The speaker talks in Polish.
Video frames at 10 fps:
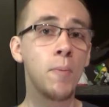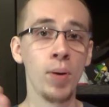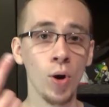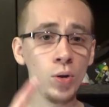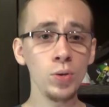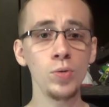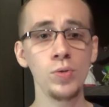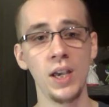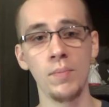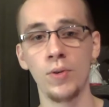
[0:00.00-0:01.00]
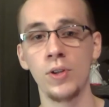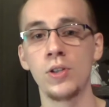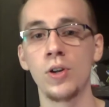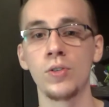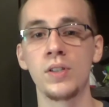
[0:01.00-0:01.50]
Po drugie, moi
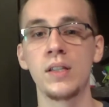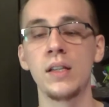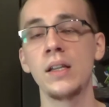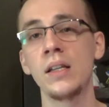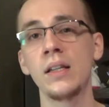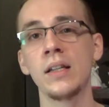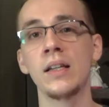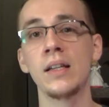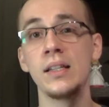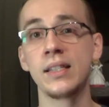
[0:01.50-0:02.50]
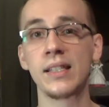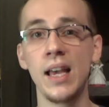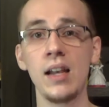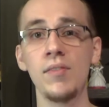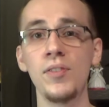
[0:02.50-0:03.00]
drodzy, y,
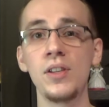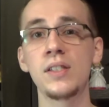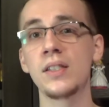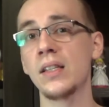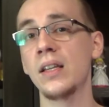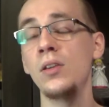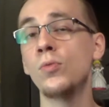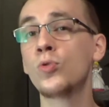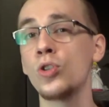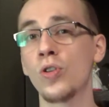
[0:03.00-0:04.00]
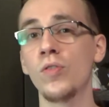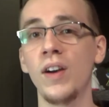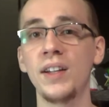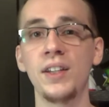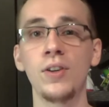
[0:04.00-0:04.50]
serwis i
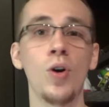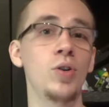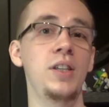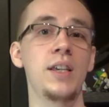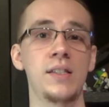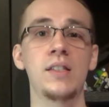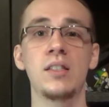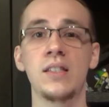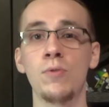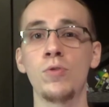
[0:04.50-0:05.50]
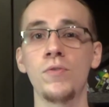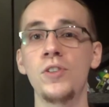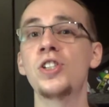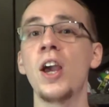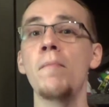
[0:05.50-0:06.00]
użytkowanie go jest całkowicie